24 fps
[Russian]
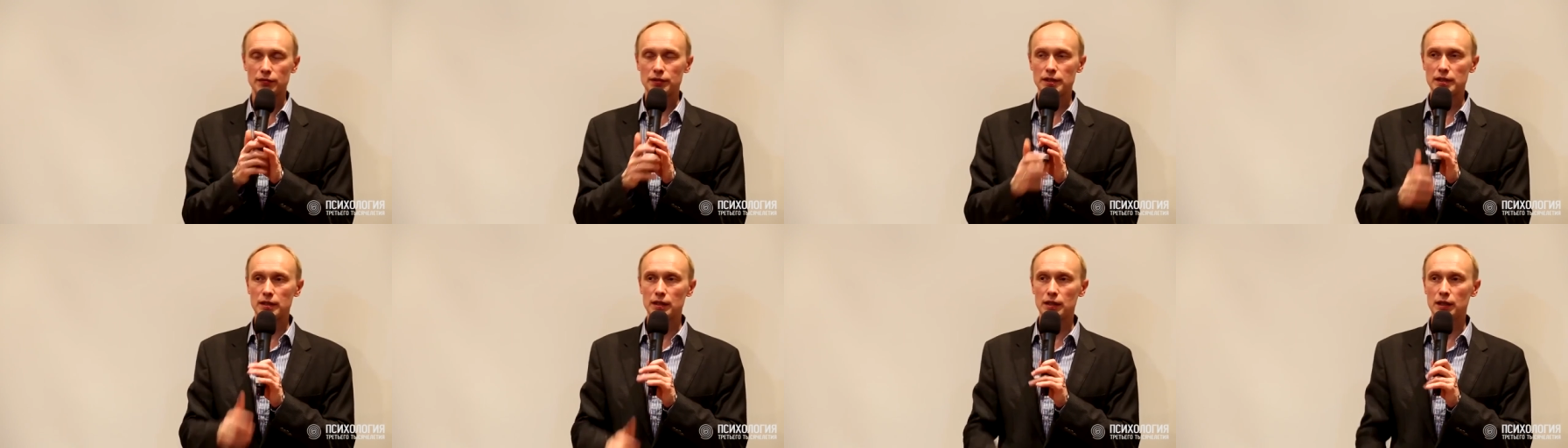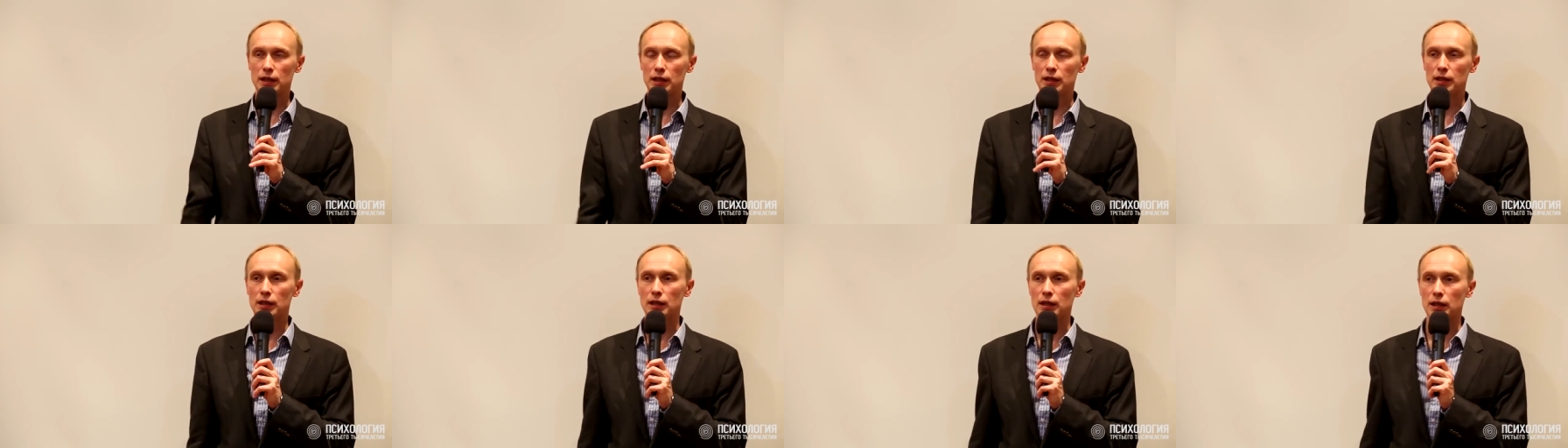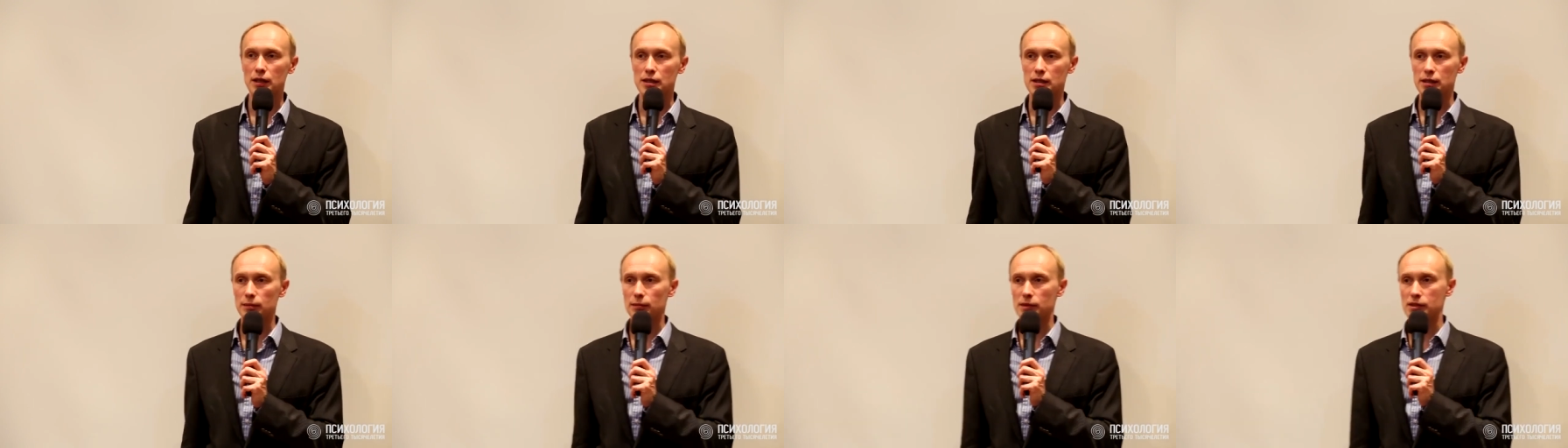Вся
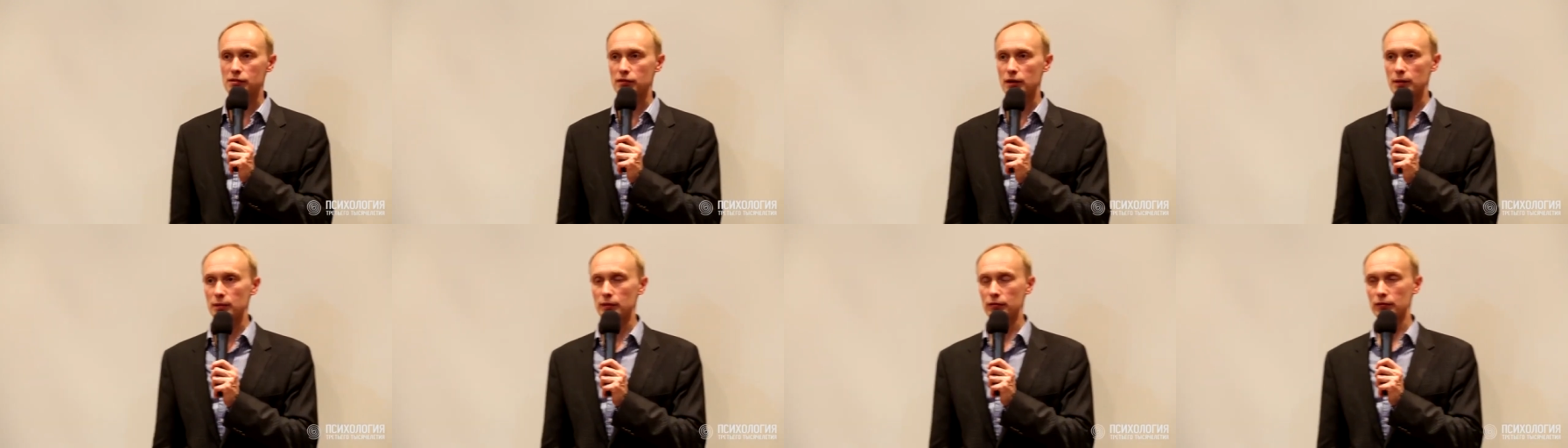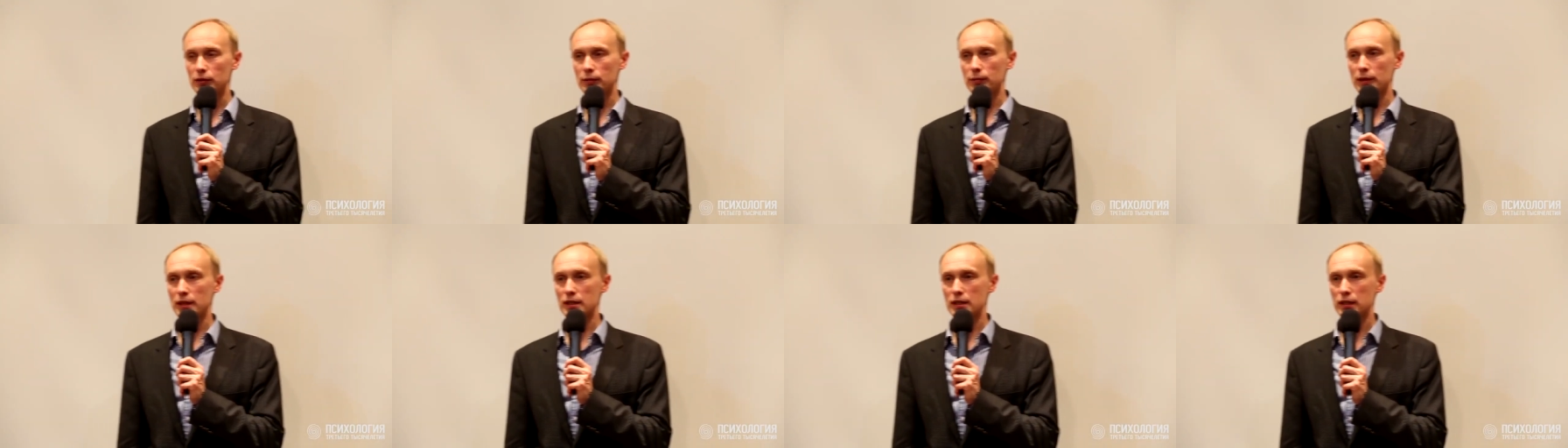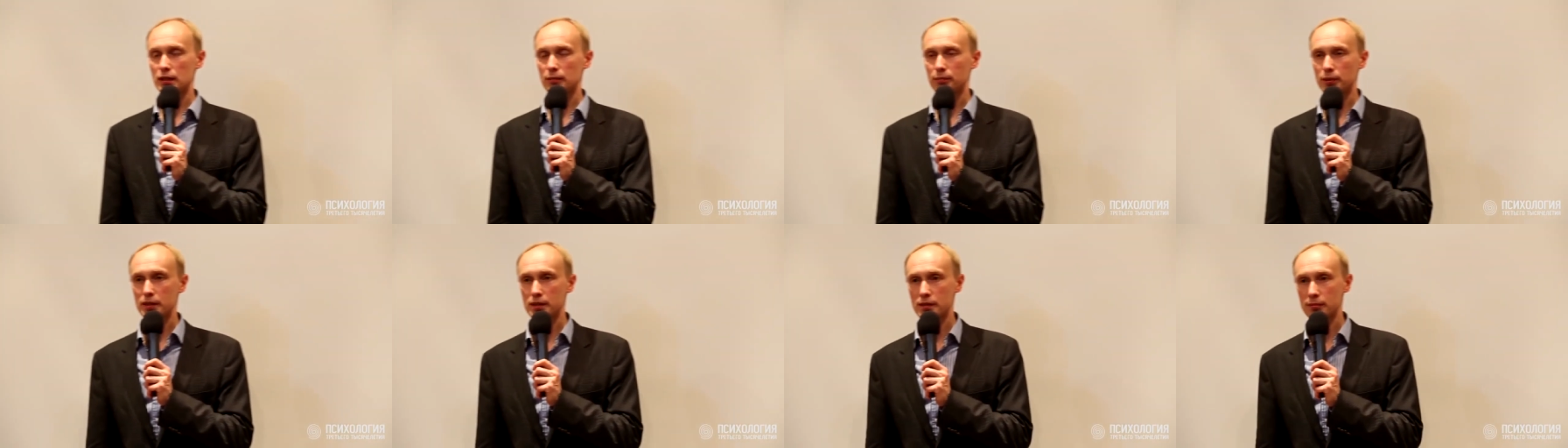Вселенная, если мы с вами внимательно